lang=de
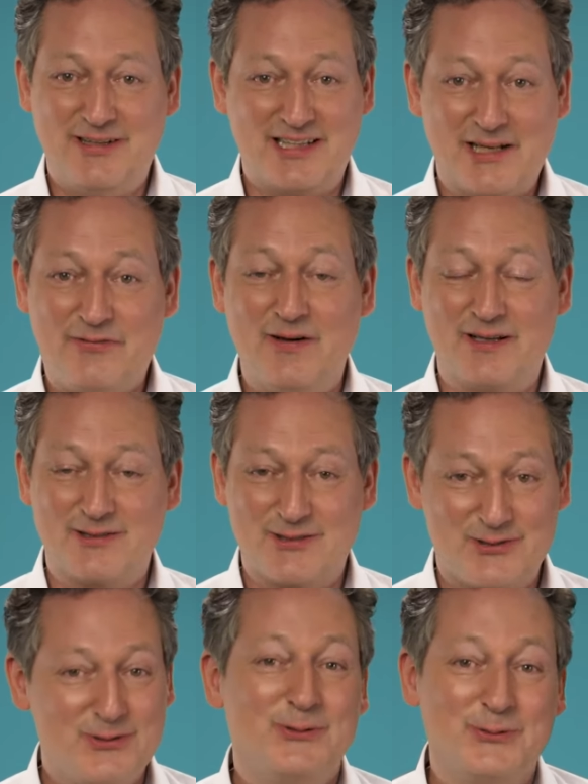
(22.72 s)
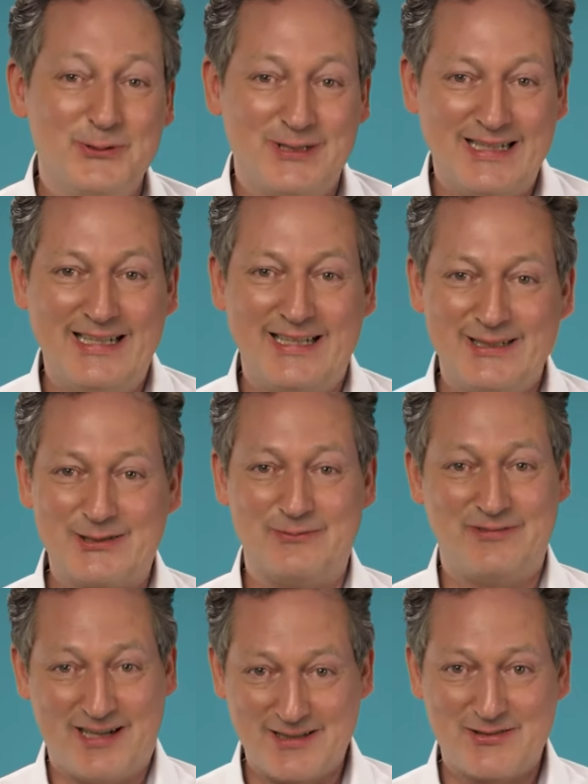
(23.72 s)
wenn etwas zu gut klingt, um
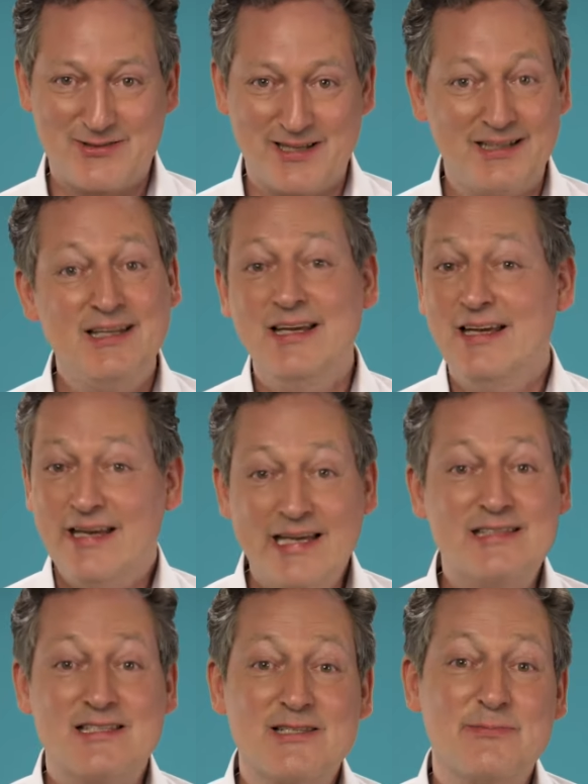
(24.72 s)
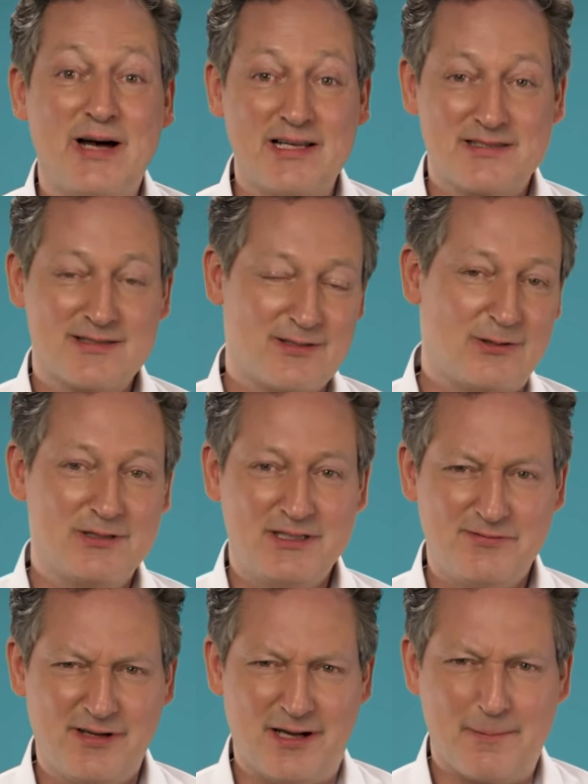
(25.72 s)
wahr zu sein, ist es meistens auch
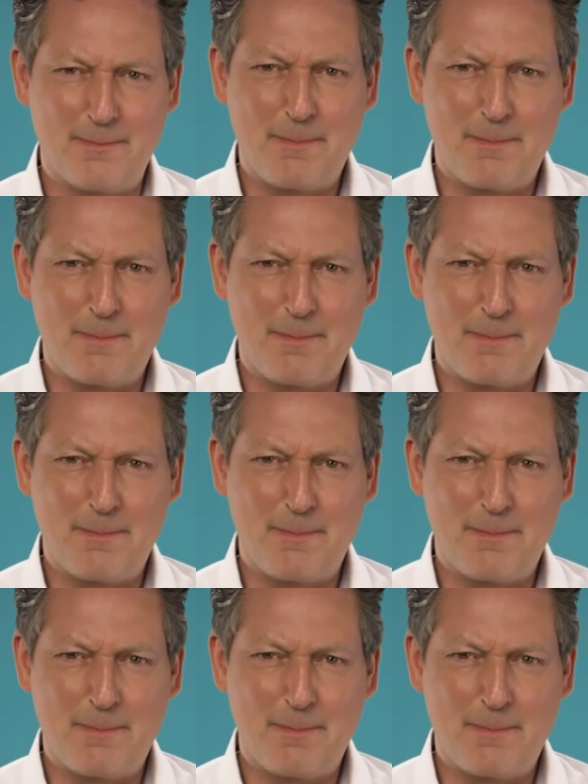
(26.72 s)
nicht wahr.